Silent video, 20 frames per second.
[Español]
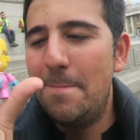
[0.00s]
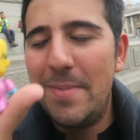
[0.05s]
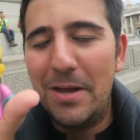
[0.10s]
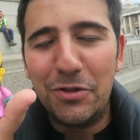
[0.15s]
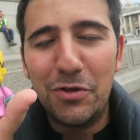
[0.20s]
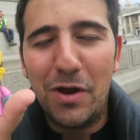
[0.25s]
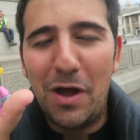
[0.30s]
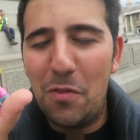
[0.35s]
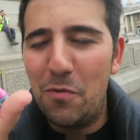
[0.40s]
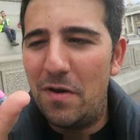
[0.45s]
me
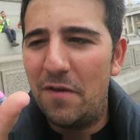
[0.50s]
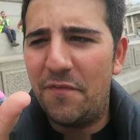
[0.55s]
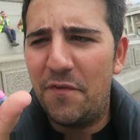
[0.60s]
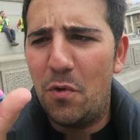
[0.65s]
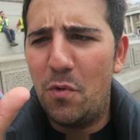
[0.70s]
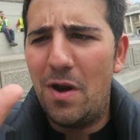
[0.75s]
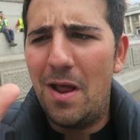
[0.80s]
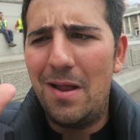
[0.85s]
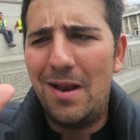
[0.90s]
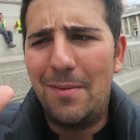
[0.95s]
ha tocado una
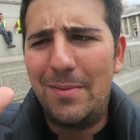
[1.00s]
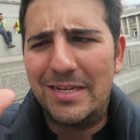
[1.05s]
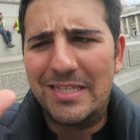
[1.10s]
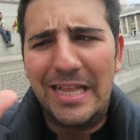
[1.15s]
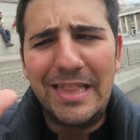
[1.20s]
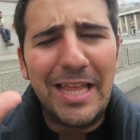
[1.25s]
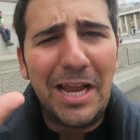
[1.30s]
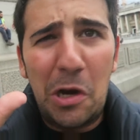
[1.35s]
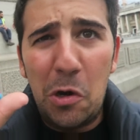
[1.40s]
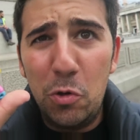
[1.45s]
figura
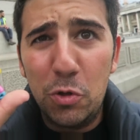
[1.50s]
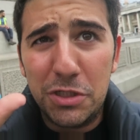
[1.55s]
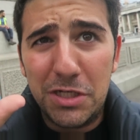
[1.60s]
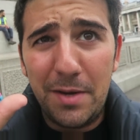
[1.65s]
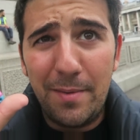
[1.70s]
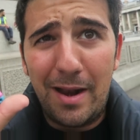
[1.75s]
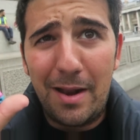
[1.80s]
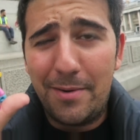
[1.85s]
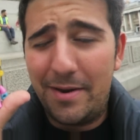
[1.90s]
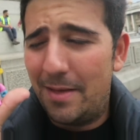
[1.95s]
bastante
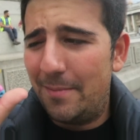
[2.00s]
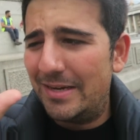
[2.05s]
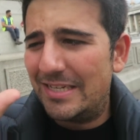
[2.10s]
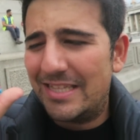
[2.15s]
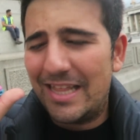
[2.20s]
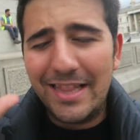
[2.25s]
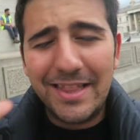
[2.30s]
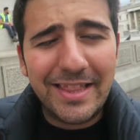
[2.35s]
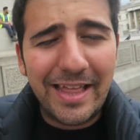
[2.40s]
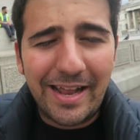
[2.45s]
exclusiva, la verdad,
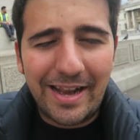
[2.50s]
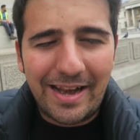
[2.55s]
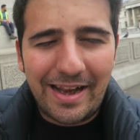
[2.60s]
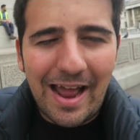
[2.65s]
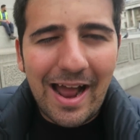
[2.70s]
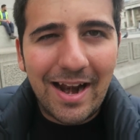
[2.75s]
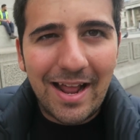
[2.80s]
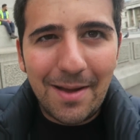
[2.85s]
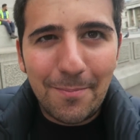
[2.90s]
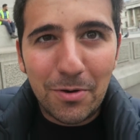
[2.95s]
bastante
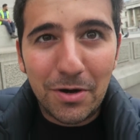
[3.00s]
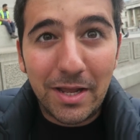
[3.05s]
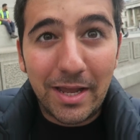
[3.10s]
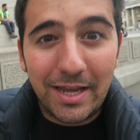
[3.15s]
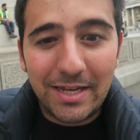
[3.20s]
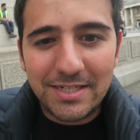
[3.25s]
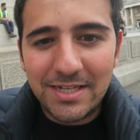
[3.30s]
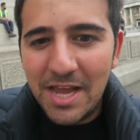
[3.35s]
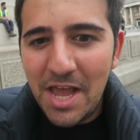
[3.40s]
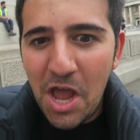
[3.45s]
rara,
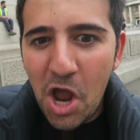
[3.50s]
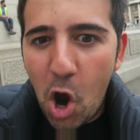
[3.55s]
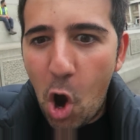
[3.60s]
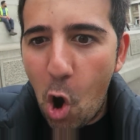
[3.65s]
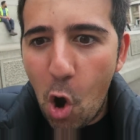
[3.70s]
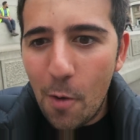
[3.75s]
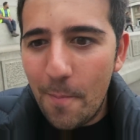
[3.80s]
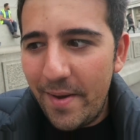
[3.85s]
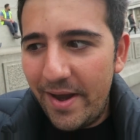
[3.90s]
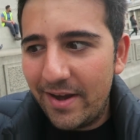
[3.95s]
porque es
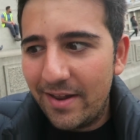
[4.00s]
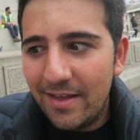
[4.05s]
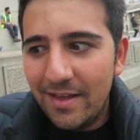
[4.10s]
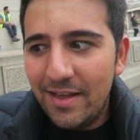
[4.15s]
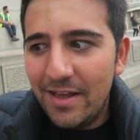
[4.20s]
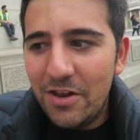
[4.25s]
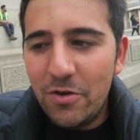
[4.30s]
Homer,